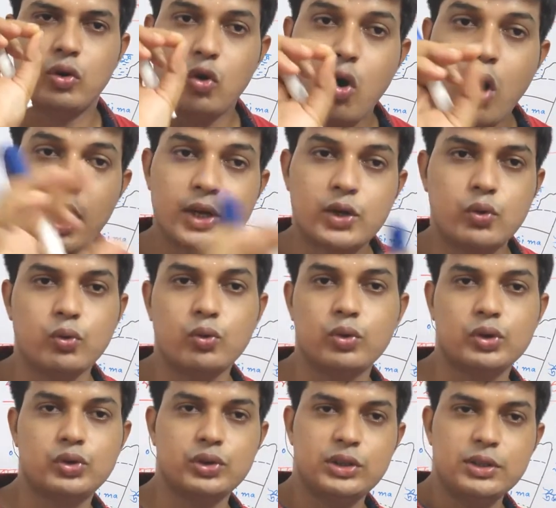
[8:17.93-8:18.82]
লোহার
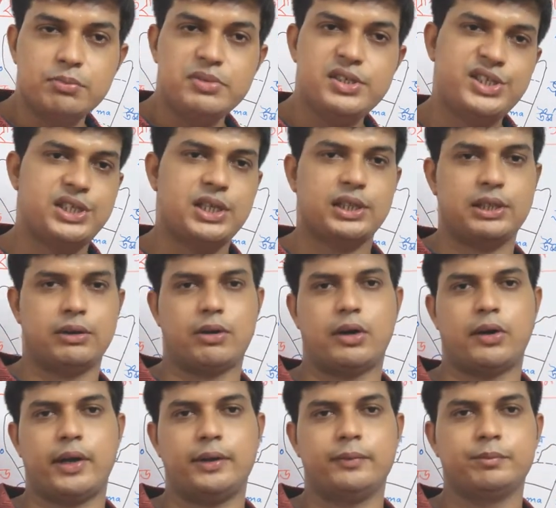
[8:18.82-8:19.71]
টুকরো যদি মিশিয়ে
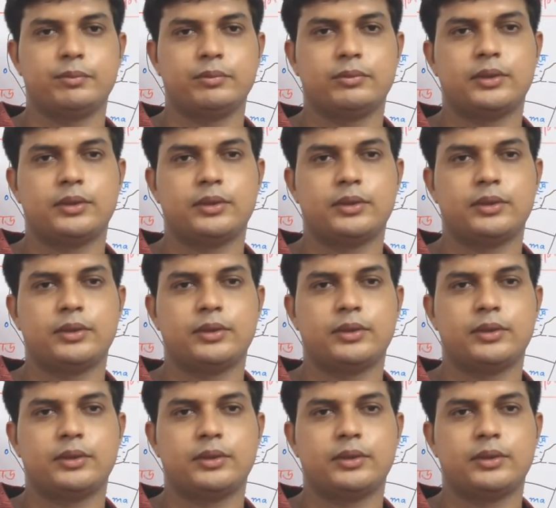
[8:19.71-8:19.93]
দেওয়া হয়